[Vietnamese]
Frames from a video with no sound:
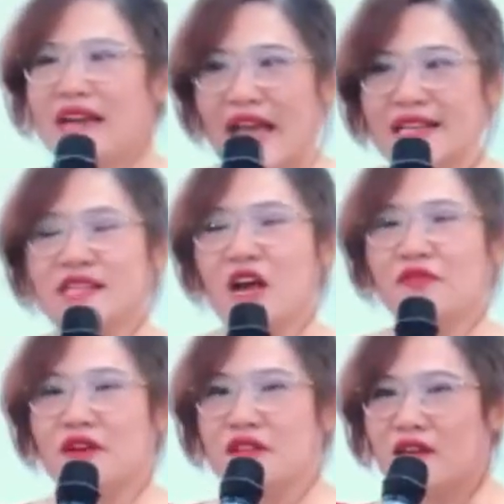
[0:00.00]
khác
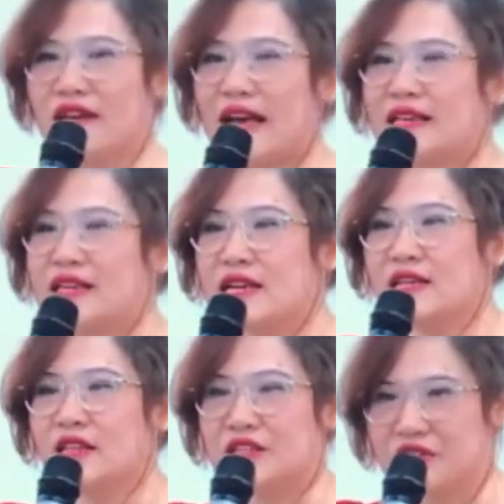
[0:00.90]
so với những cái
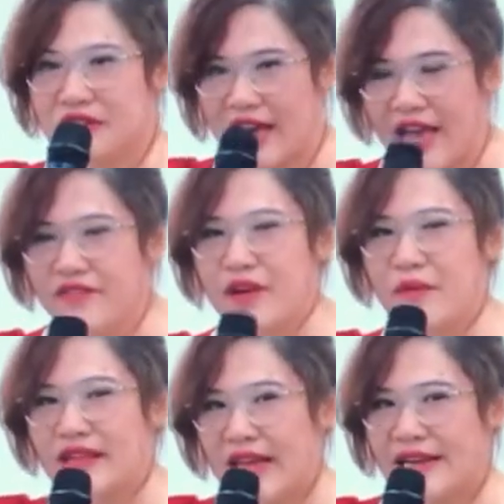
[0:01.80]
thị trường khác và
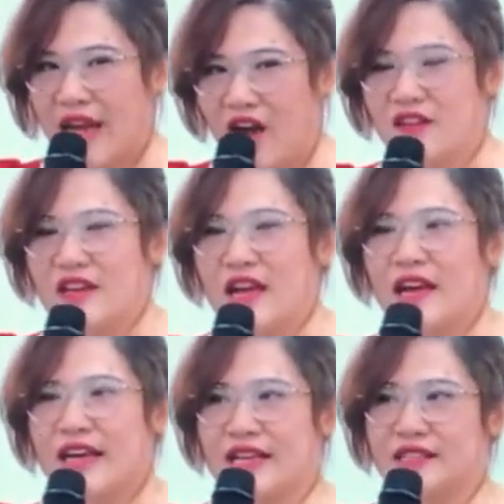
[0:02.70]
bên cạnh đó
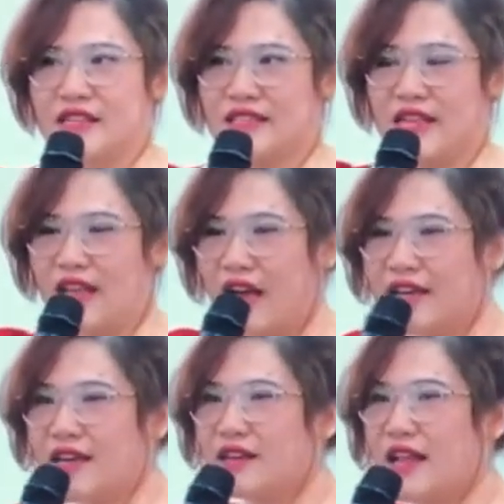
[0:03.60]
các anh chị sẽ
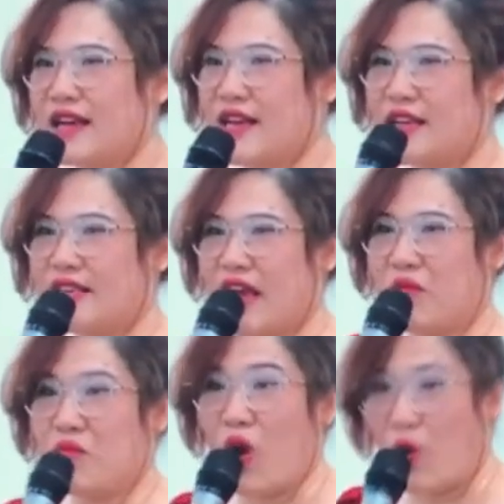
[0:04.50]
thấy á, là cái
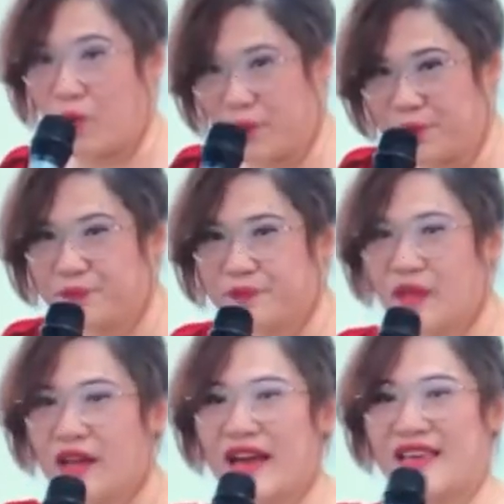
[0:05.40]
dạng bột
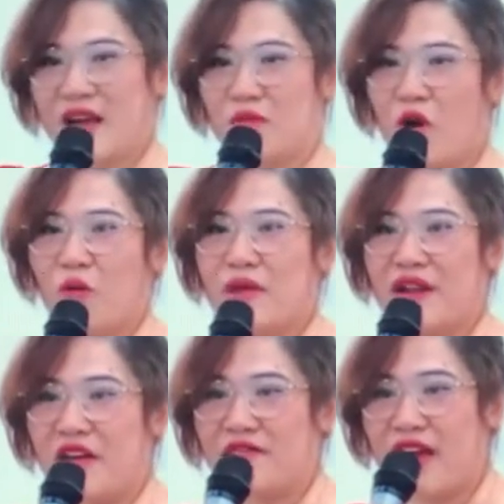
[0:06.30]
cái dạng bột
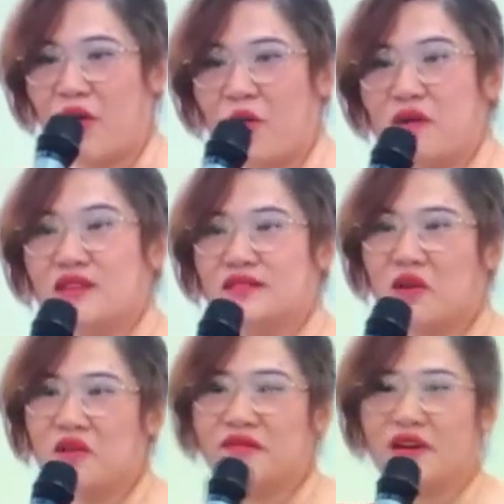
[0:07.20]
mà để pha uống á,
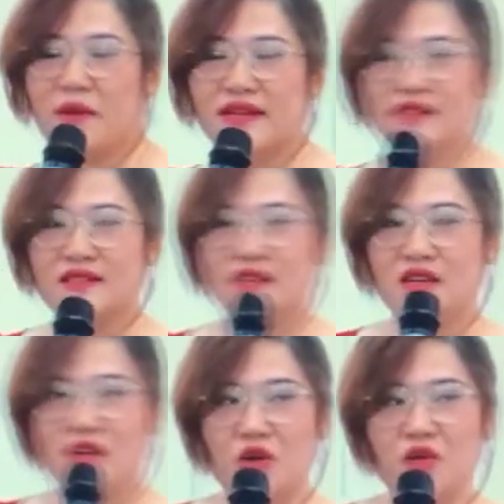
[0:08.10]
đối với quá trình
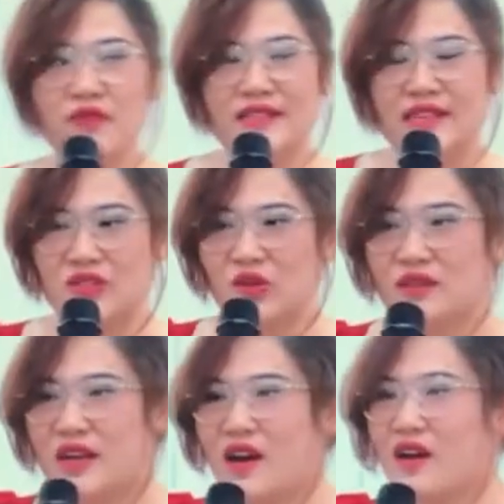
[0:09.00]
nghiên cứu và sản
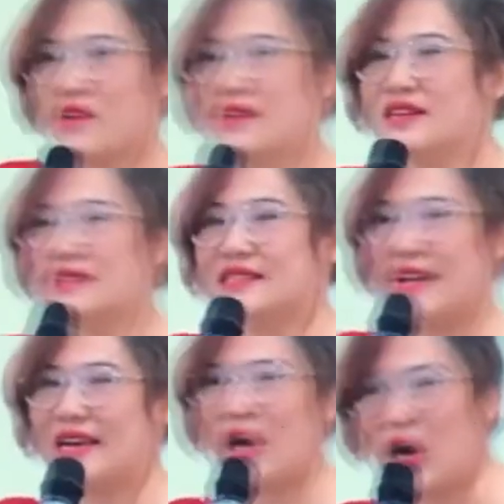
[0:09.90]
xuất nó
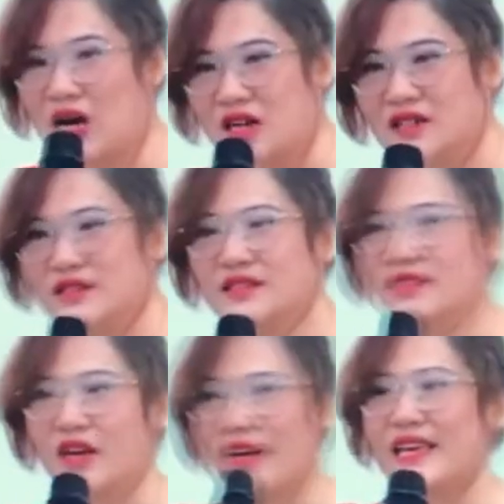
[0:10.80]
sẽ khó hơn
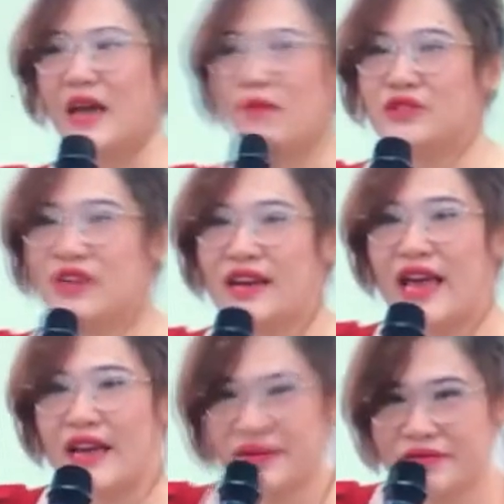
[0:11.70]
những cái bào chế
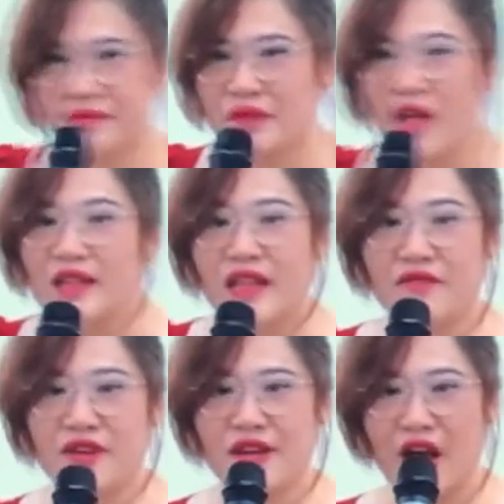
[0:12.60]
khác
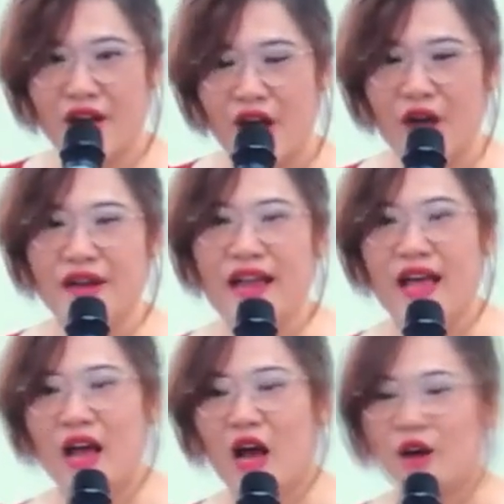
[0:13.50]
tại vì đòi hỏi
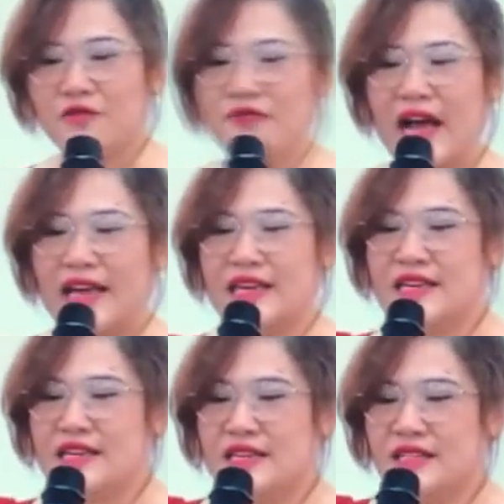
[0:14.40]
là họ phải
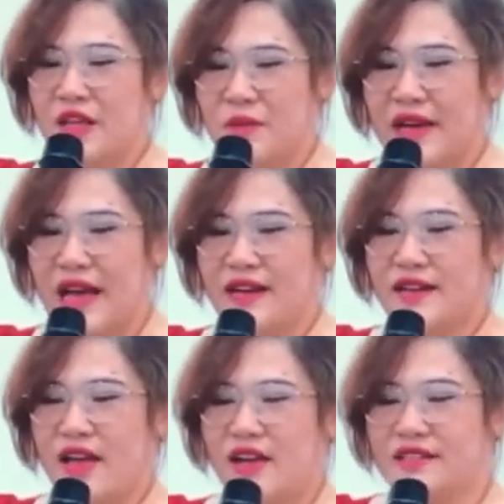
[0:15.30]
tìm cách
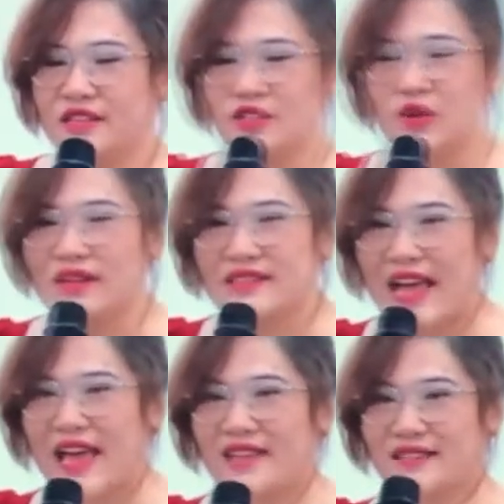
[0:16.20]
để chiết xuất
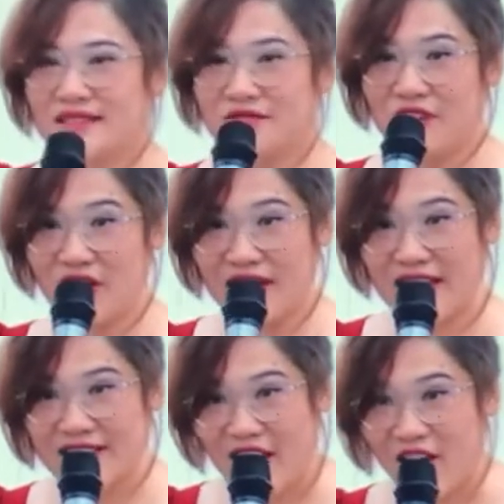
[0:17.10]
ra phân
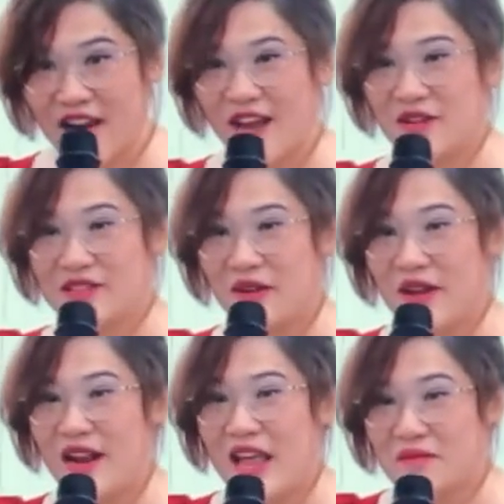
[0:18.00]
cắt nhỏ ra rồi sau
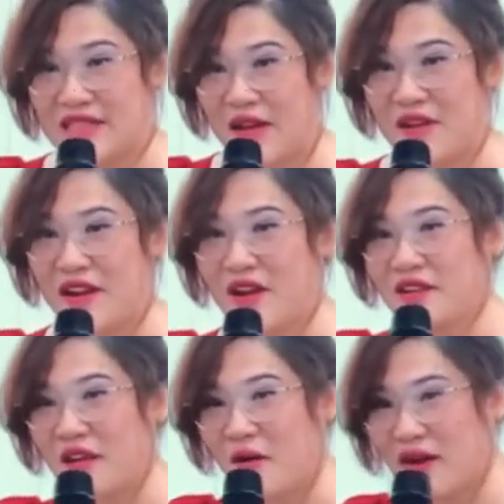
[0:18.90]
đó làm sao để nó
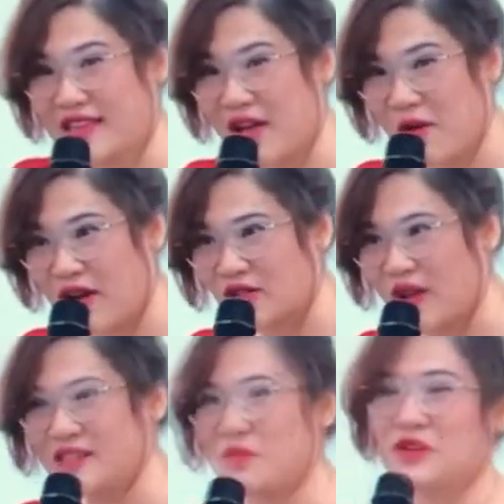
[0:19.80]
có thể hòa tan hoàn
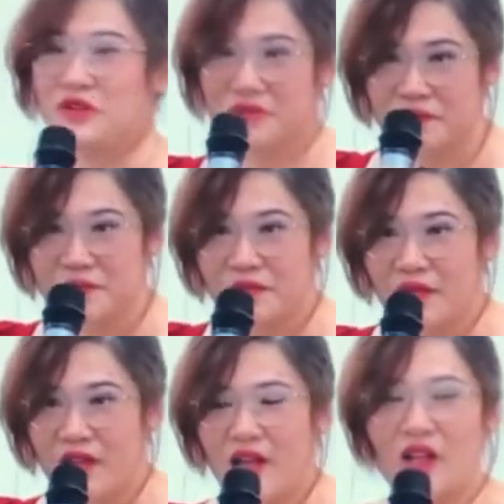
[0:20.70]
toàn trong nước
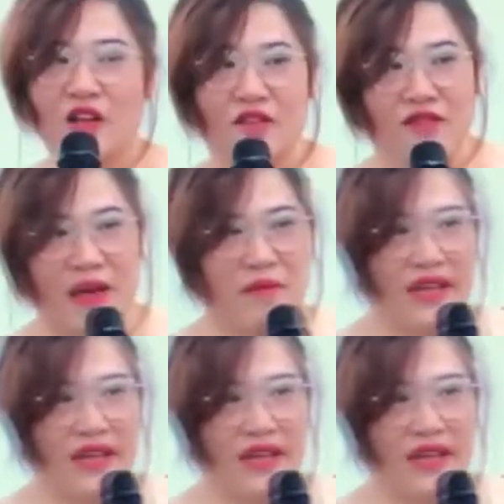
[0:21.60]
và